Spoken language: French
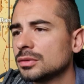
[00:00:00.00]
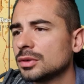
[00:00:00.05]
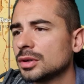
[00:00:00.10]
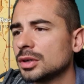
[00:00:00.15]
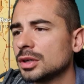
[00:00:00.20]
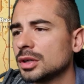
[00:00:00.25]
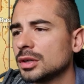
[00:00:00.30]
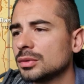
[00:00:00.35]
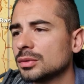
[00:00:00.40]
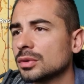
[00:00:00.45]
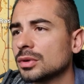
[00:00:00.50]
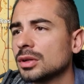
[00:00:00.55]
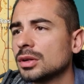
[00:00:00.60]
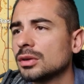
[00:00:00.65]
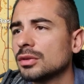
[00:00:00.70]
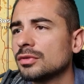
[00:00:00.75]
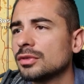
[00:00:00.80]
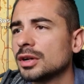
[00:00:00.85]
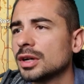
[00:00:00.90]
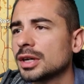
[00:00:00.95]
Voilà, donc là,
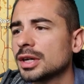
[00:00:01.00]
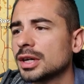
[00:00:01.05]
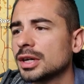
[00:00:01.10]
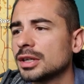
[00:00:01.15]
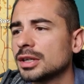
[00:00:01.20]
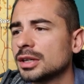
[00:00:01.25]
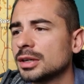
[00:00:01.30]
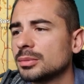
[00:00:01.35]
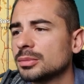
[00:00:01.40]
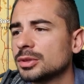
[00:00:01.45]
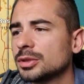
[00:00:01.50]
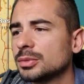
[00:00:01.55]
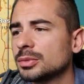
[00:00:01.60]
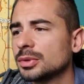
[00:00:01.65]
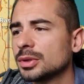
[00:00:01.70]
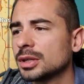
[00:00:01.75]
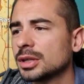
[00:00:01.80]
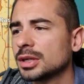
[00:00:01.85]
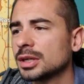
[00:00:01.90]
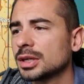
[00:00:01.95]
on va regarder un petit
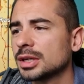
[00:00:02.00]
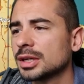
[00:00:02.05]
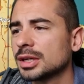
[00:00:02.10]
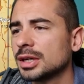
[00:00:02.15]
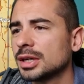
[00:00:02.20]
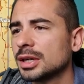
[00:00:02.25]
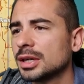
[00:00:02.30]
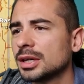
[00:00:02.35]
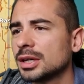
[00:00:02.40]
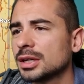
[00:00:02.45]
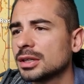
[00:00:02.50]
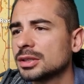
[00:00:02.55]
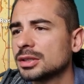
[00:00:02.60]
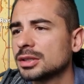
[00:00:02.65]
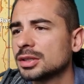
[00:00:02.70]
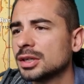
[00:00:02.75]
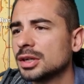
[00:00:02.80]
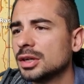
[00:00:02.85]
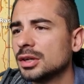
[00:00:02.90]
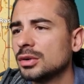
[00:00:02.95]
peu avec la
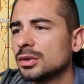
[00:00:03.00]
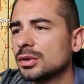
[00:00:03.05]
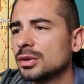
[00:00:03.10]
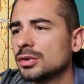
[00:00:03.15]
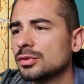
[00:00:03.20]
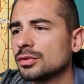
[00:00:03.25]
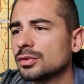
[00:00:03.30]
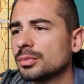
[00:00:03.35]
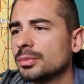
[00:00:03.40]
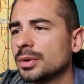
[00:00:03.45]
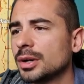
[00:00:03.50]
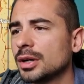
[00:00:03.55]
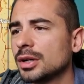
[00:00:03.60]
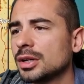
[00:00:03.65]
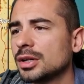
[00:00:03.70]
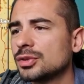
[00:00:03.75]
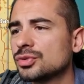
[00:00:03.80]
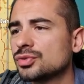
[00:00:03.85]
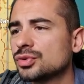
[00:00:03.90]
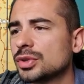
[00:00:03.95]
carte. Ils vont par
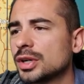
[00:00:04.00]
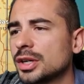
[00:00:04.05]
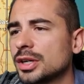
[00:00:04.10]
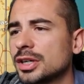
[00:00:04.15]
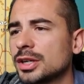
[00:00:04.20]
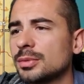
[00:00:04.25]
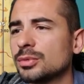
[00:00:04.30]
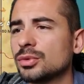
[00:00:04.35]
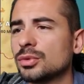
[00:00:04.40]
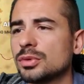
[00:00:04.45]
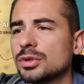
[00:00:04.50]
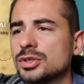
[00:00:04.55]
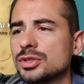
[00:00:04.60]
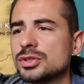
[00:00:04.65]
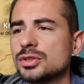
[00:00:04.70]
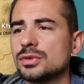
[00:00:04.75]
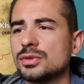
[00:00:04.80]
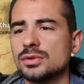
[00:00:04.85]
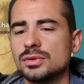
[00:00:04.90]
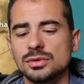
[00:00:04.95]
là. Je voudrais un cap
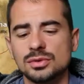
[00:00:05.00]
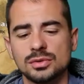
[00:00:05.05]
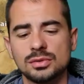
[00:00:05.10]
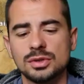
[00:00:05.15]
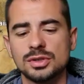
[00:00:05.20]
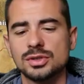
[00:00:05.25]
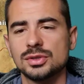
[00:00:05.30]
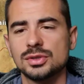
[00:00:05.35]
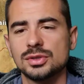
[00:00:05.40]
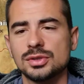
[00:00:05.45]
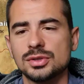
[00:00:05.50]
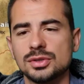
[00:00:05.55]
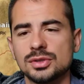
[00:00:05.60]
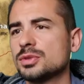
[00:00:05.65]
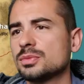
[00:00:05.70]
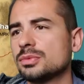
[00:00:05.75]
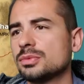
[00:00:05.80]
300, 306